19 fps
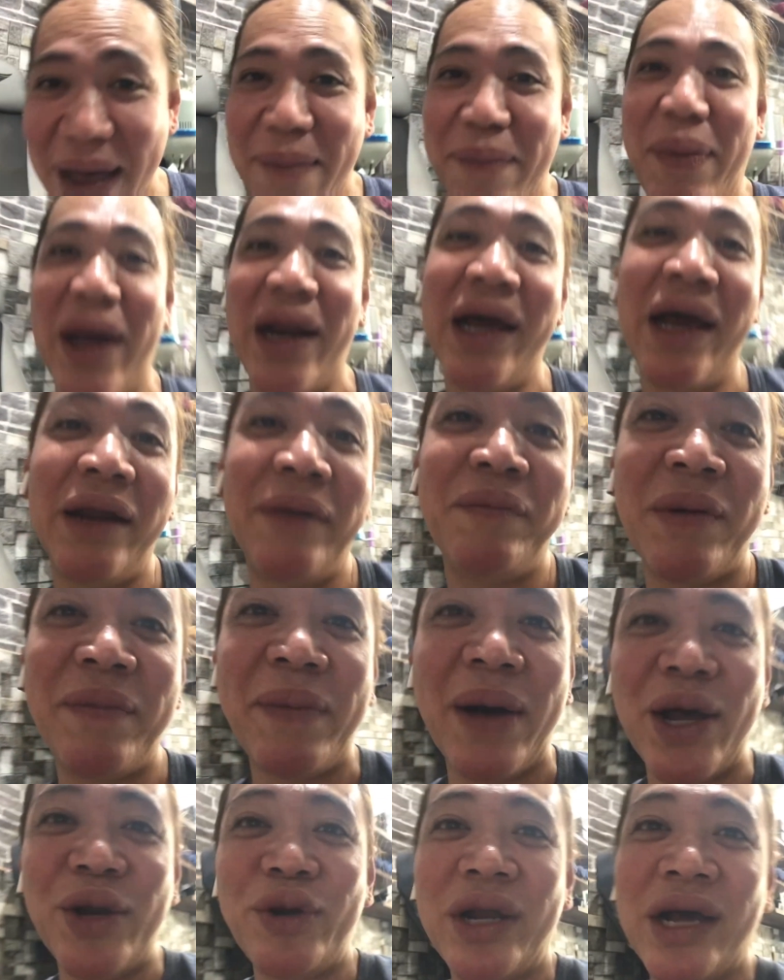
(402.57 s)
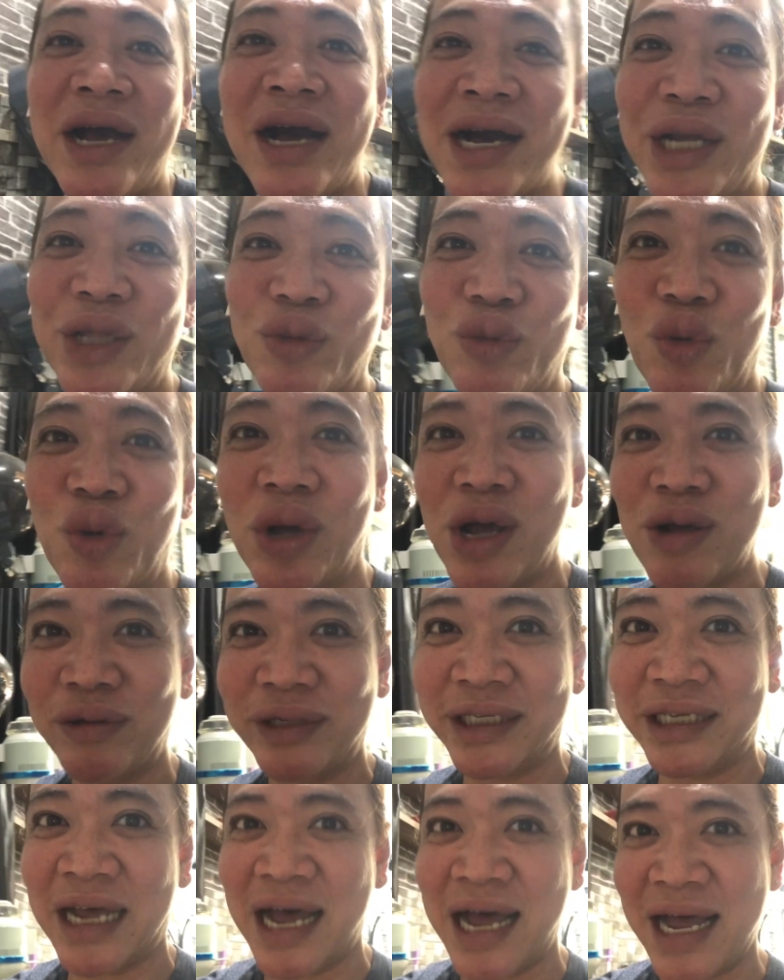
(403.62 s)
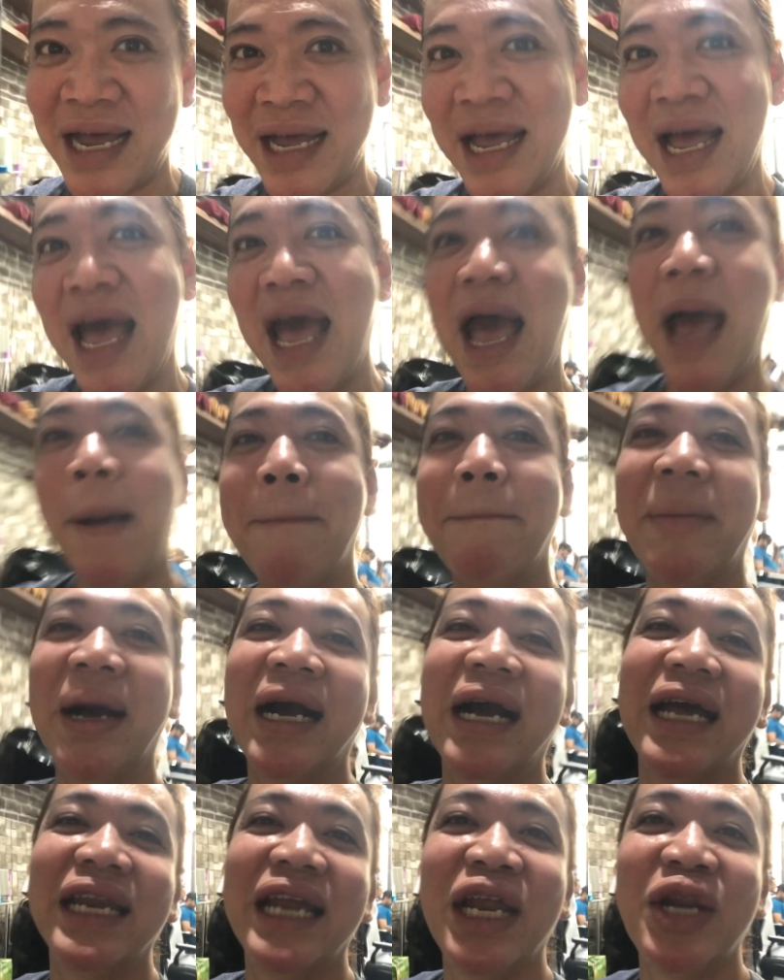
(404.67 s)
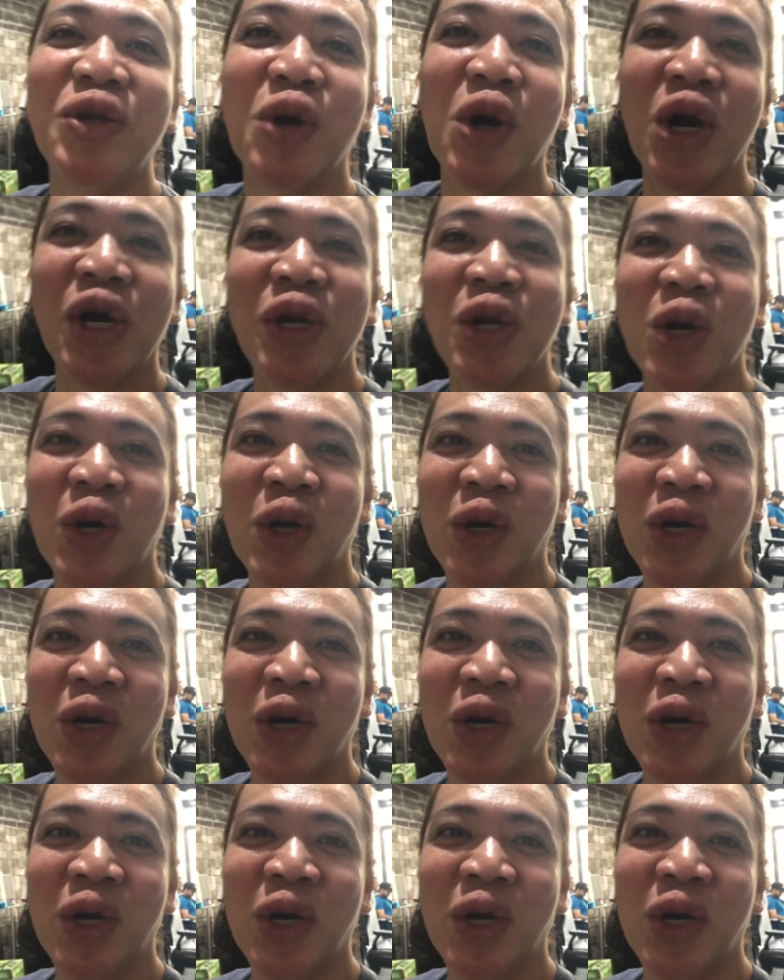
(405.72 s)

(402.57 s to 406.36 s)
Para kahit papano nakakatulong ako sa mga nanonood.